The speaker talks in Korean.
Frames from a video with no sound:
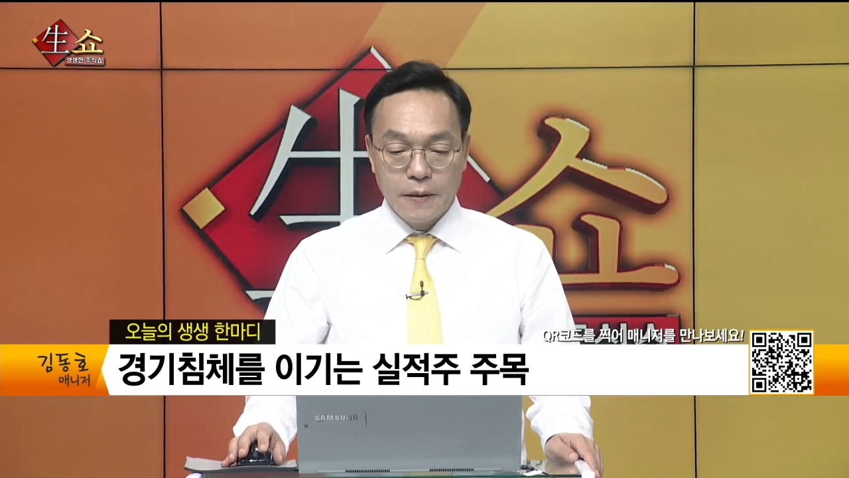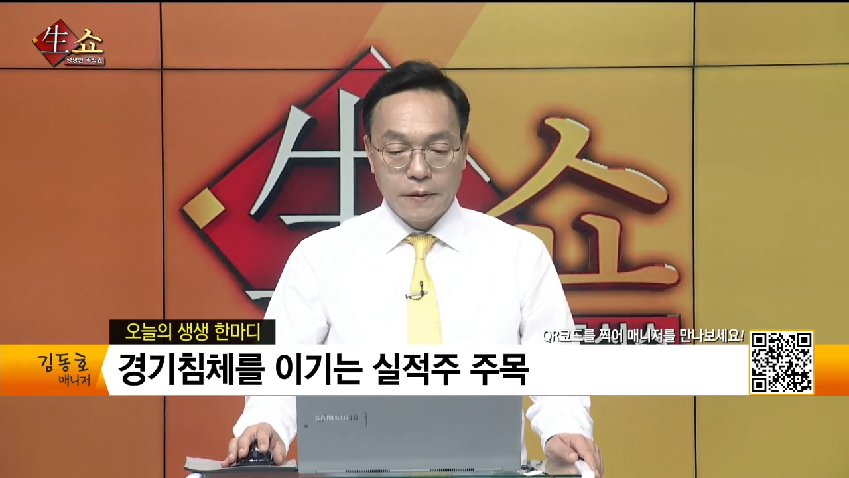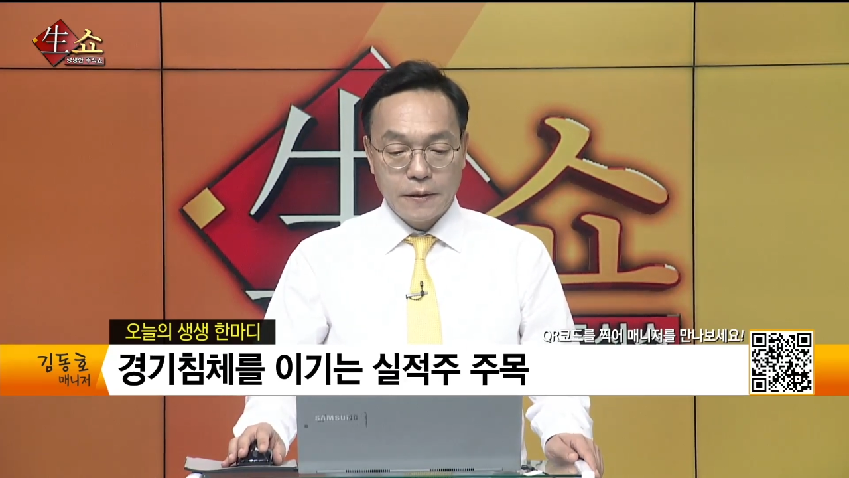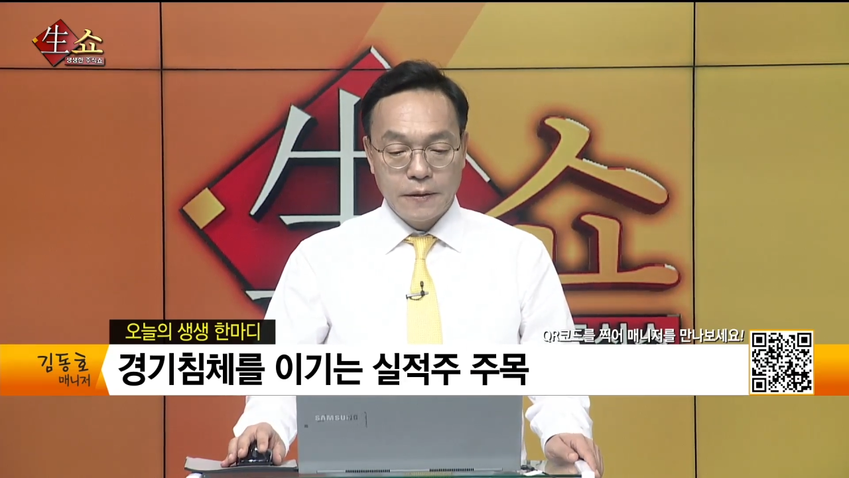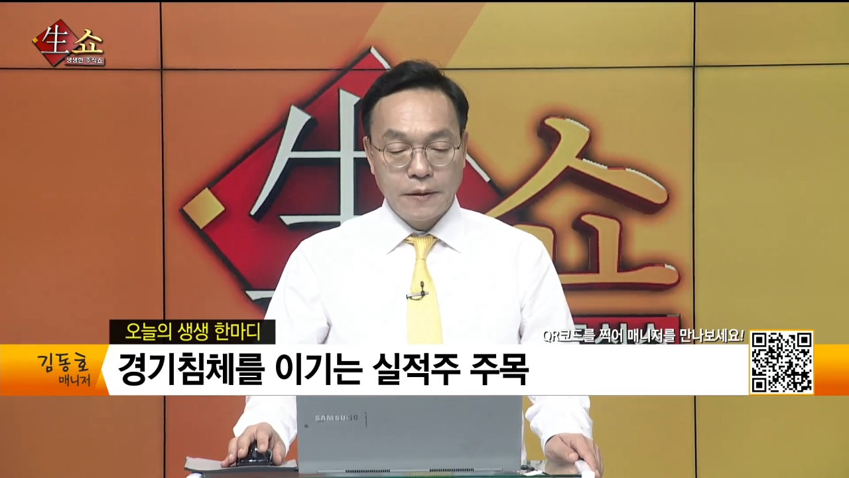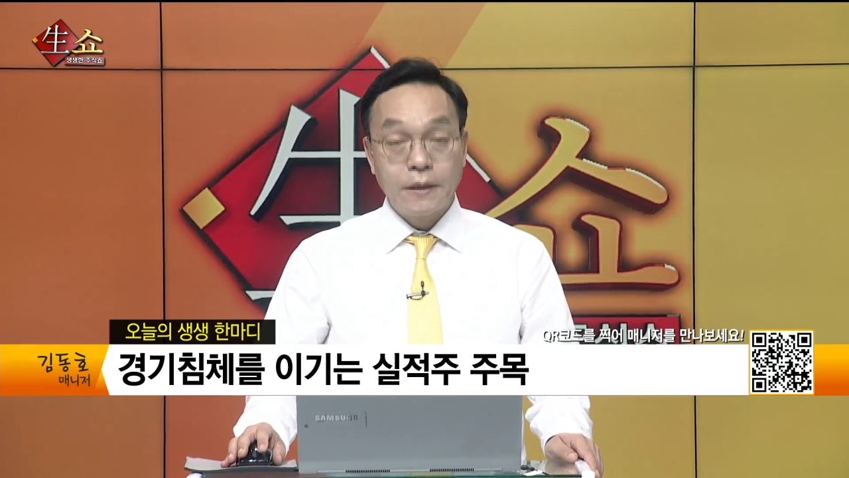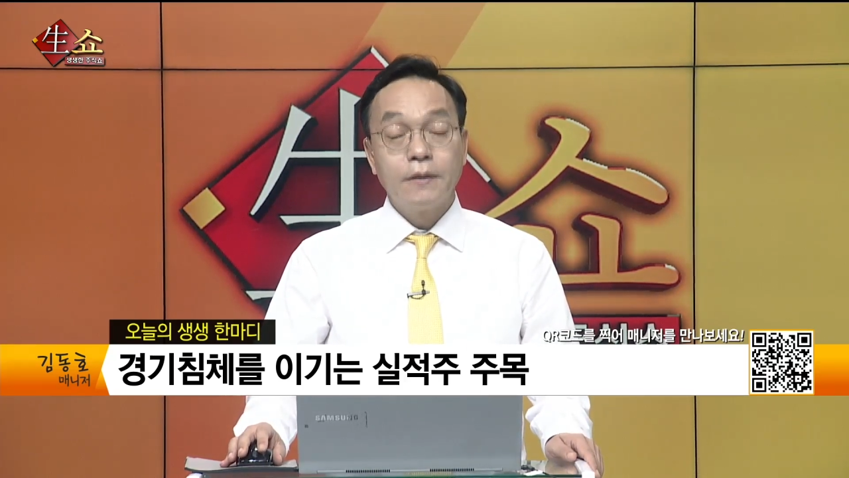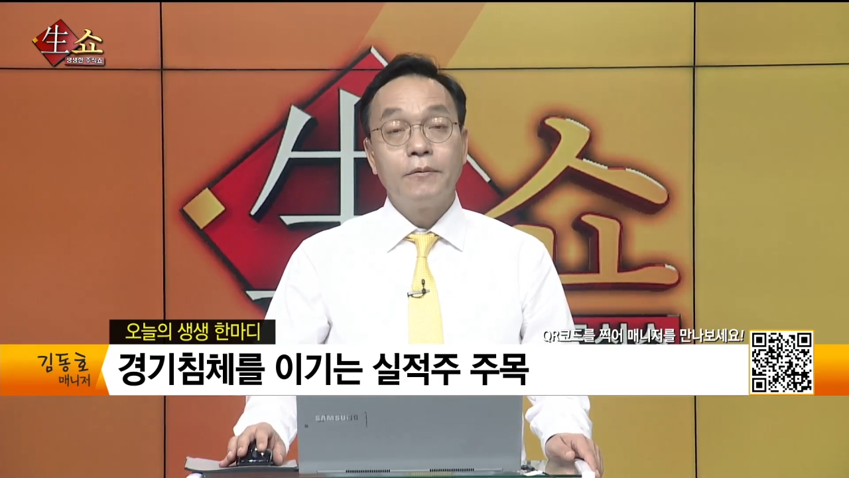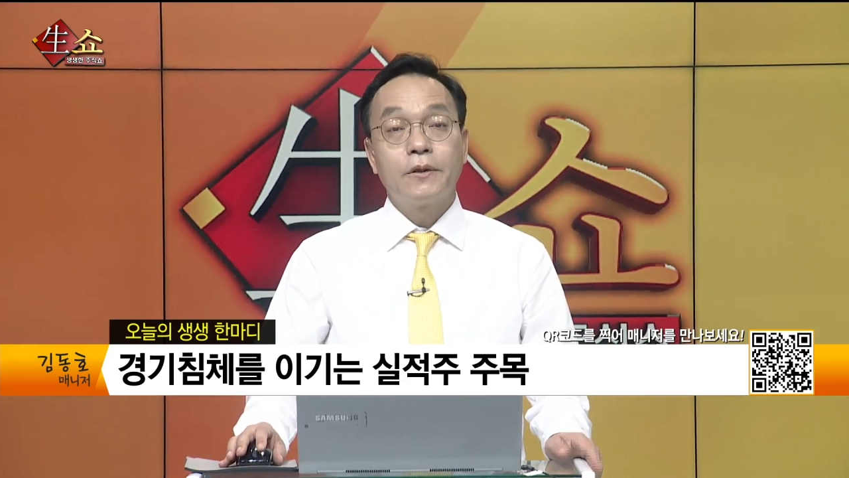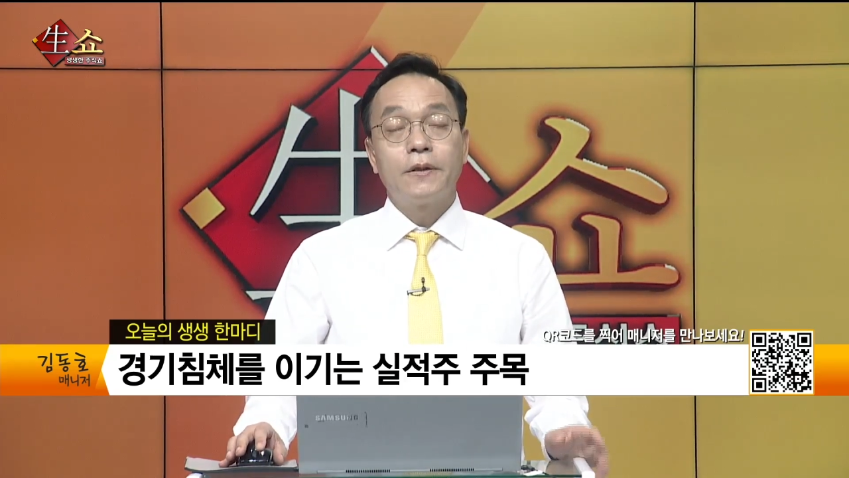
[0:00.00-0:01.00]
어쨌든
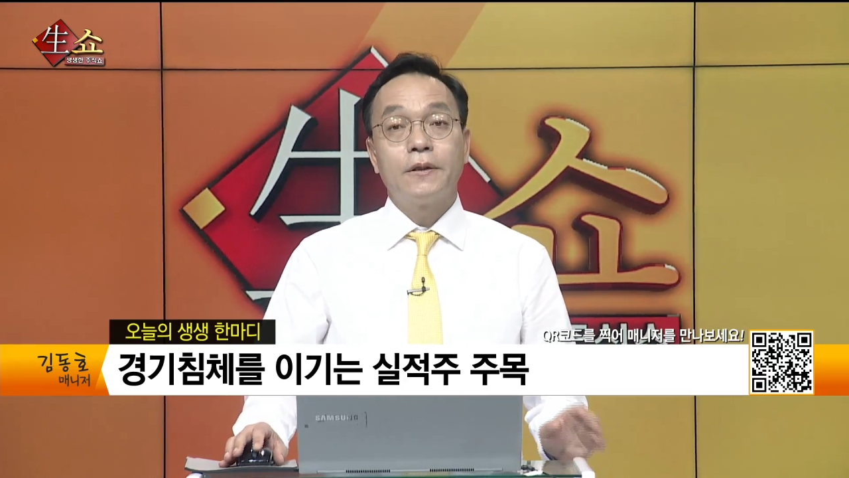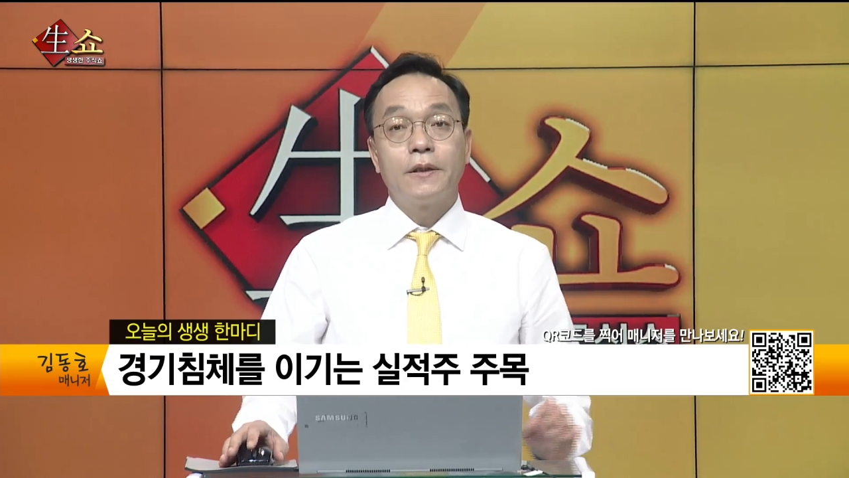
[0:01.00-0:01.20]
지금부터는